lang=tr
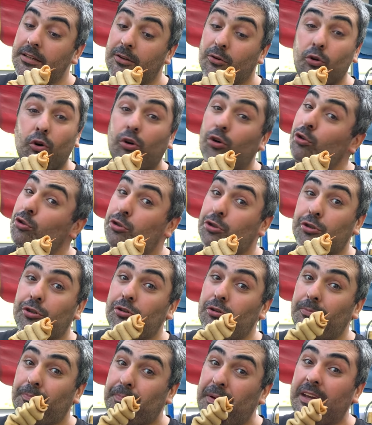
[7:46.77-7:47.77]

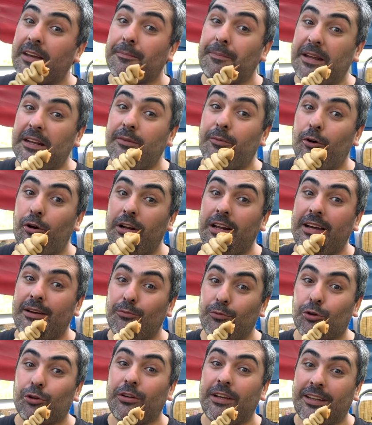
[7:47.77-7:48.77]
görüntüsü pek beni böyle
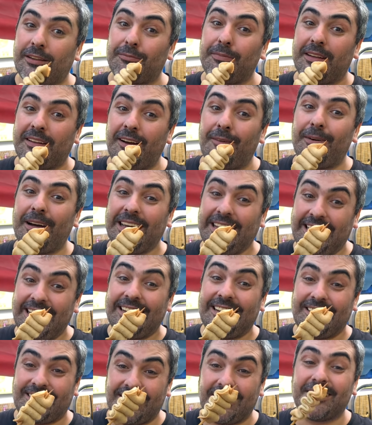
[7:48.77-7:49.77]
mutlu etmedi ama
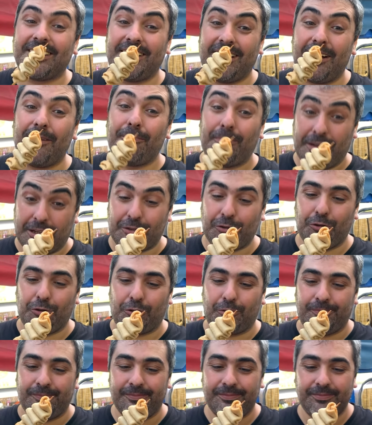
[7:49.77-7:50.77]
yine de tadına bakıyorum.